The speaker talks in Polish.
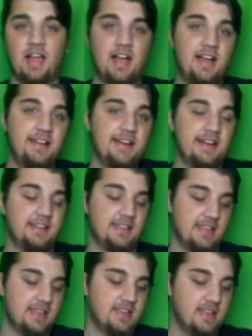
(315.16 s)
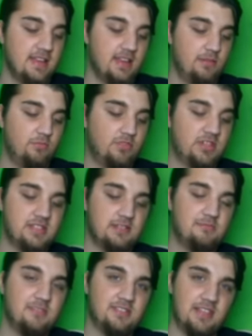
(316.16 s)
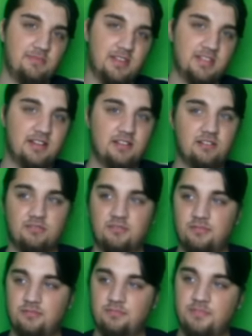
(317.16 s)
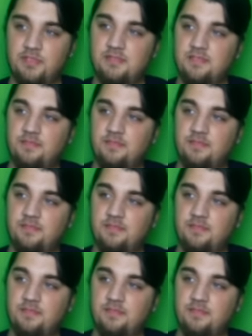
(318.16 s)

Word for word: A ja muszę zadba zadbać tylko, by